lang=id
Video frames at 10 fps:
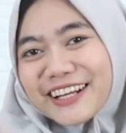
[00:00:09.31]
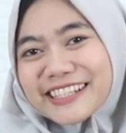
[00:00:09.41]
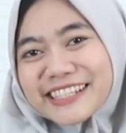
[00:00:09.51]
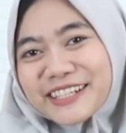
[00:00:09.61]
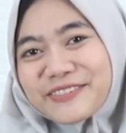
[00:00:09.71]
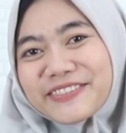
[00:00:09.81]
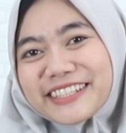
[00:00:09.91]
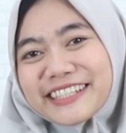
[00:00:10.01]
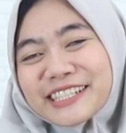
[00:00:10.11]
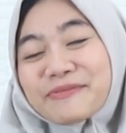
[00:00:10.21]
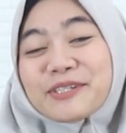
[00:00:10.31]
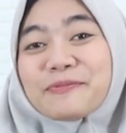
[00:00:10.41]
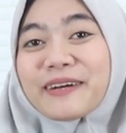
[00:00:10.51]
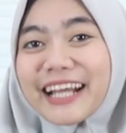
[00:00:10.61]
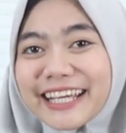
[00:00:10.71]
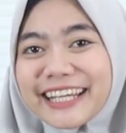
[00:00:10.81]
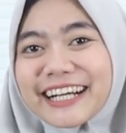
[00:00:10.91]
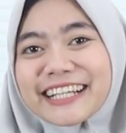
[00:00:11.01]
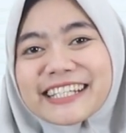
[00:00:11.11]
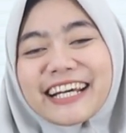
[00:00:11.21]
Halo Sasa Lovers, berjumpa
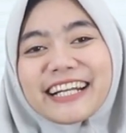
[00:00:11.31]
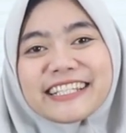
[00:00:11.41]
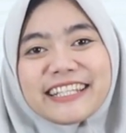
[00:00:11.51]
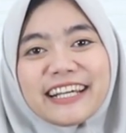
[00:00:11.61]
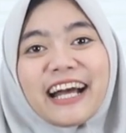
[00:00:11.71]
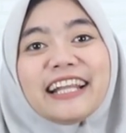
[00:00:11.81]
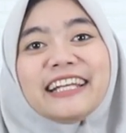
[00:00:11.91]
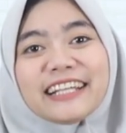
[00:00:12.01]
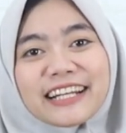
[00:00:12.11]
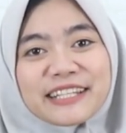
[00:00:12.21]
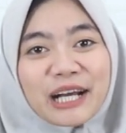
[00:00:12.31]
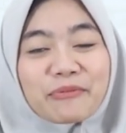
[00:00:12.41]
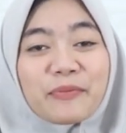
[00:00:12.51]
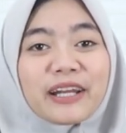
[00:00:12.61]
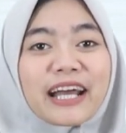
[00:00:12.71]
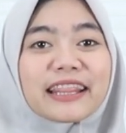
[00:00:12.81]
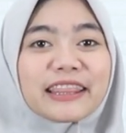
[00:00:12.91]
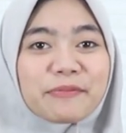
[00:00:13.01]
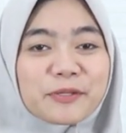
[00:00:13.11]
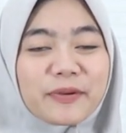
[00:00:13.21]
lagi dengan saya Resi. Kali ini Resi akan
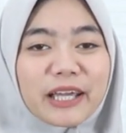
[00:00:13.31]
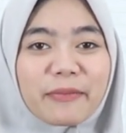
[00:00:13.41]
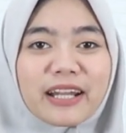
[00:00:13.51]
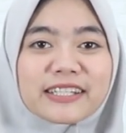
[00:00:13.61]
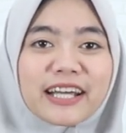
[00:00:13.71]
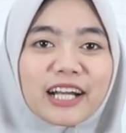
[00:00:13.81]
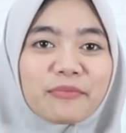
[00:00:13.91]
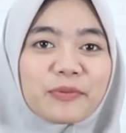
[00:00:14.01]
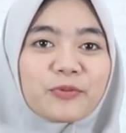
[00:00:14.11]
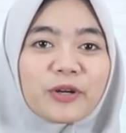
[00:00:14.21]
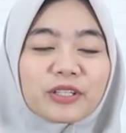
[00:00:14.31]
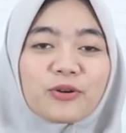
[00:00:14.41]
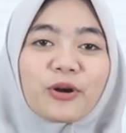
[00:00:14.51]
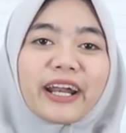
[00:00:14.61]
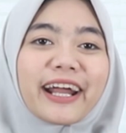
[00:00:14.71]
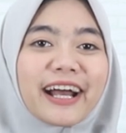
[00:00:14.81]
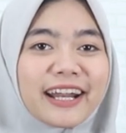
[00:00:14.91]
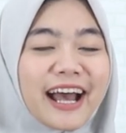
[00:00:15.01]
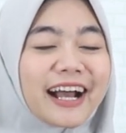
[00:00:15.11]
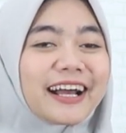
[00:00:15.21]
memberikan tips bagaimana cara membuat
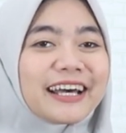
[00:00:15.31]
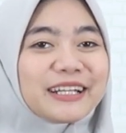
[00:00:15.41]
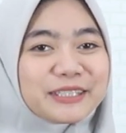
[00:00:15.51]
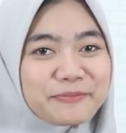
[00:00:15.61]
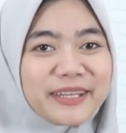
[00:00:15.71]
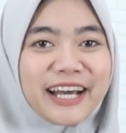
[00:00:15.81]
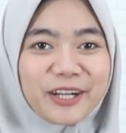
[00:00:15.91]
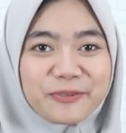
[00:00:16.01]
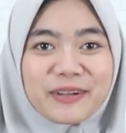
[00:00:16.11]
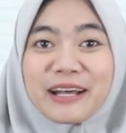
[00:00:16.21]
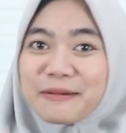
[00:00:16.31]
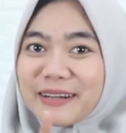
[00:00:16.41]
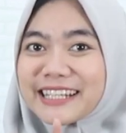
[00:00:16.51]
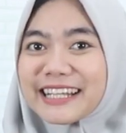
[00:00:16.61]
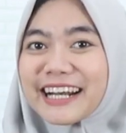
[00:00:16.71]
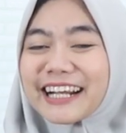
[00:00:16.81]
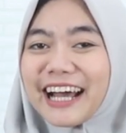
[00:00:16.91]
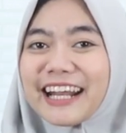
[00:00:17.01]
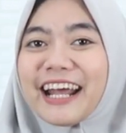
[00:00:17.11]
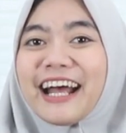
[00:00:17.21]
gorengan agar lebih harum.
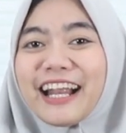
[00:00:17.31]
Penasaran kan?